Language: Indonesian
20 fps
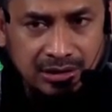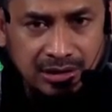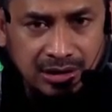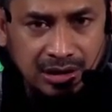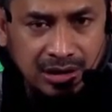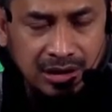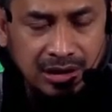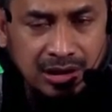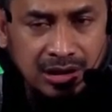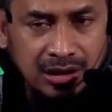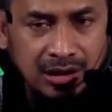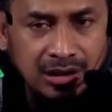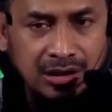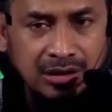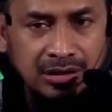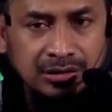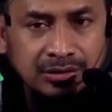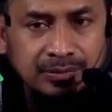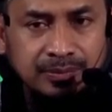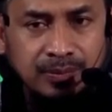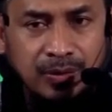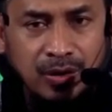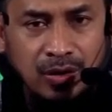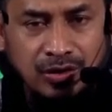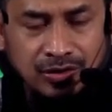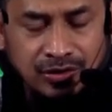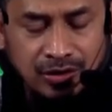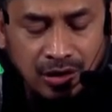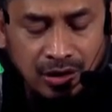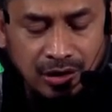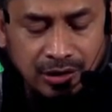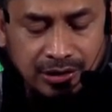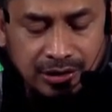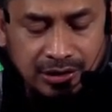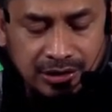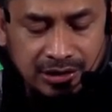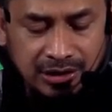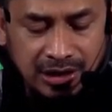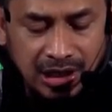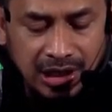uh,
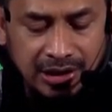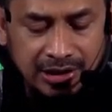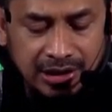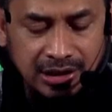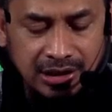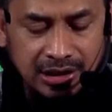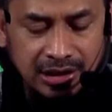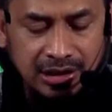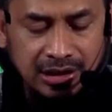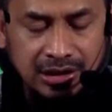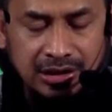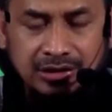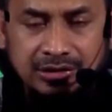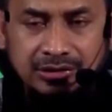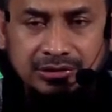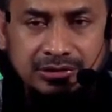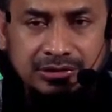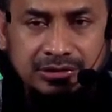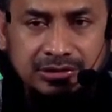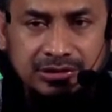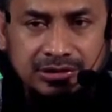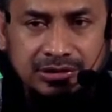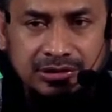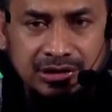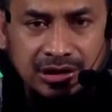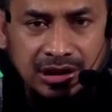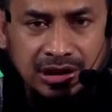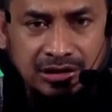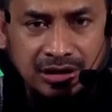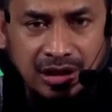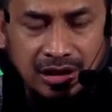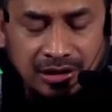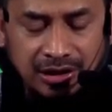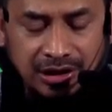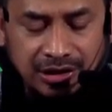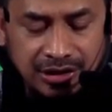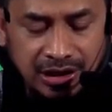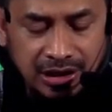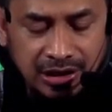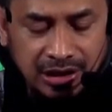pelosok yang ada di sekitar
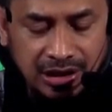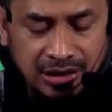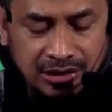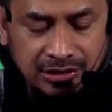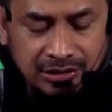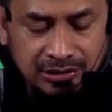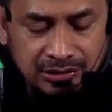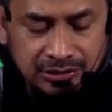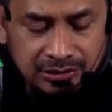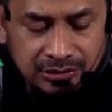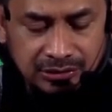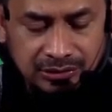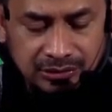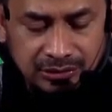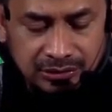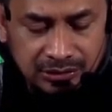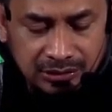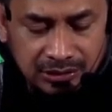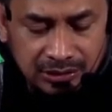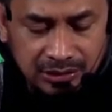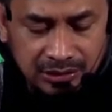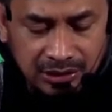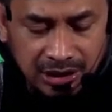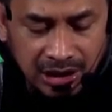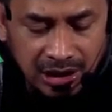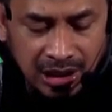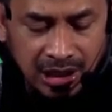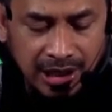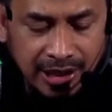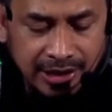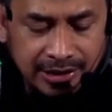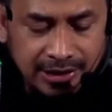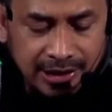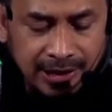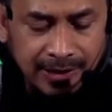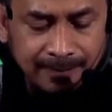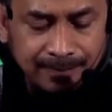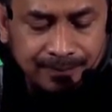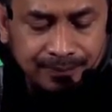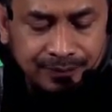Najd dan daerah
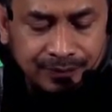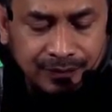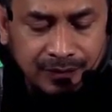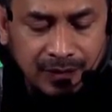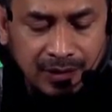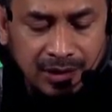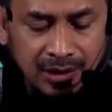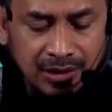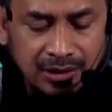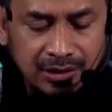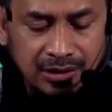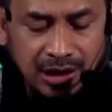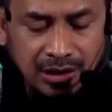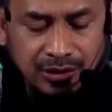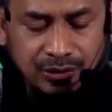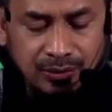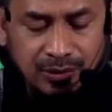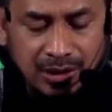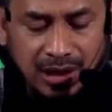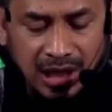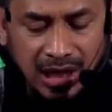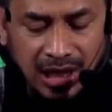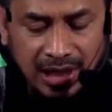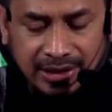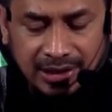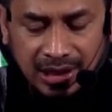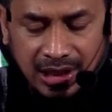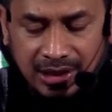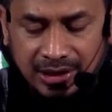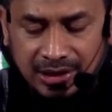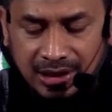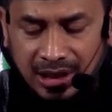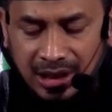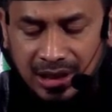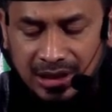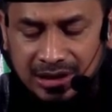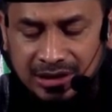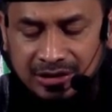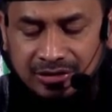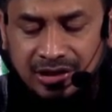lainnya dan juga
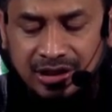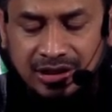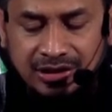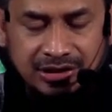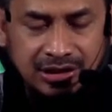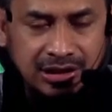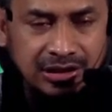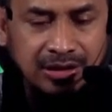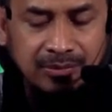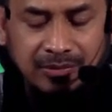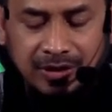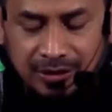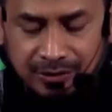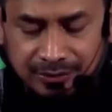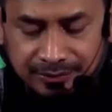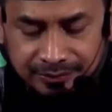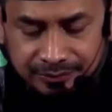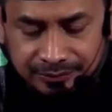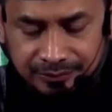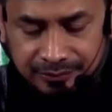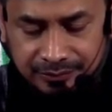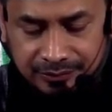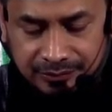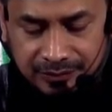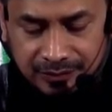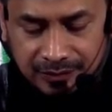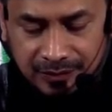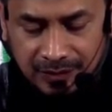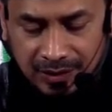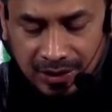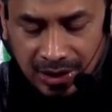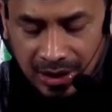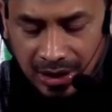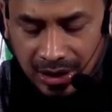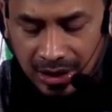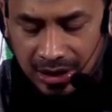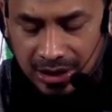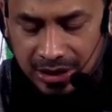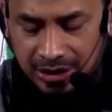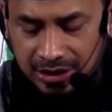anak-anak Idris kata beliau
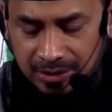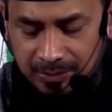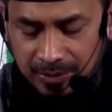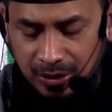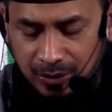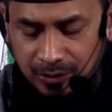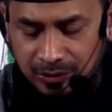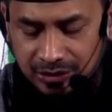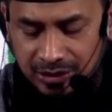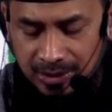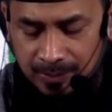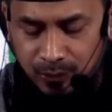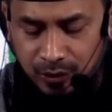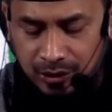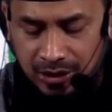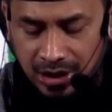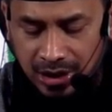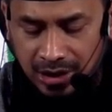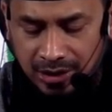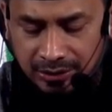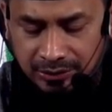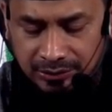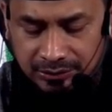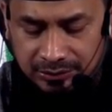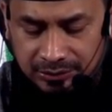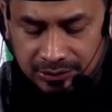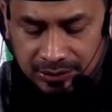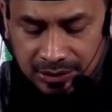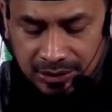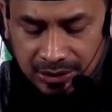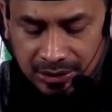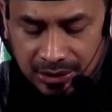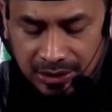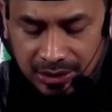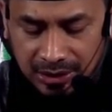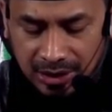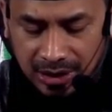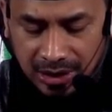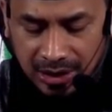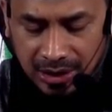ya hal ini beliau sebutkan
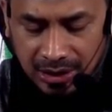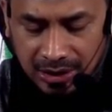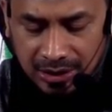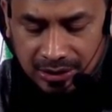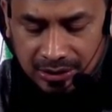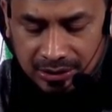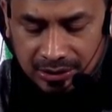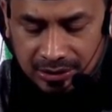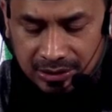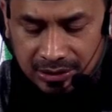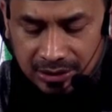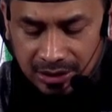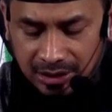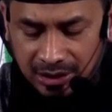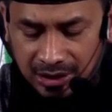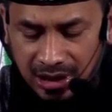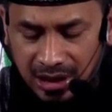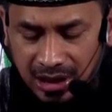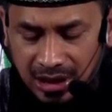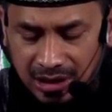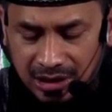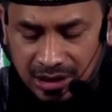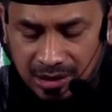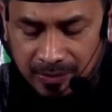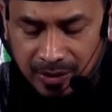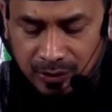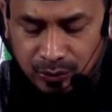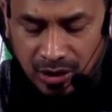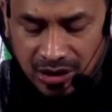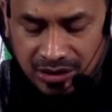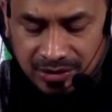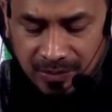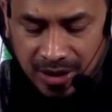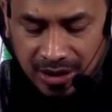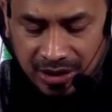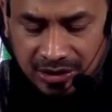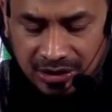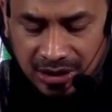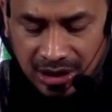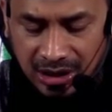ya in hadza ba'du
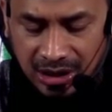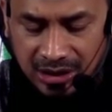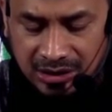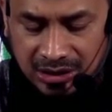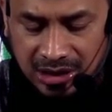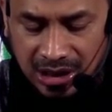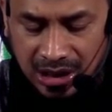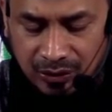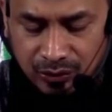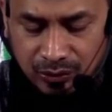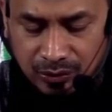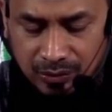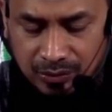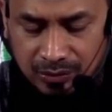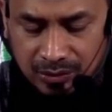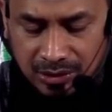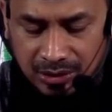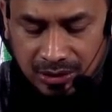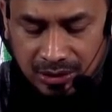asma rijal ladikanu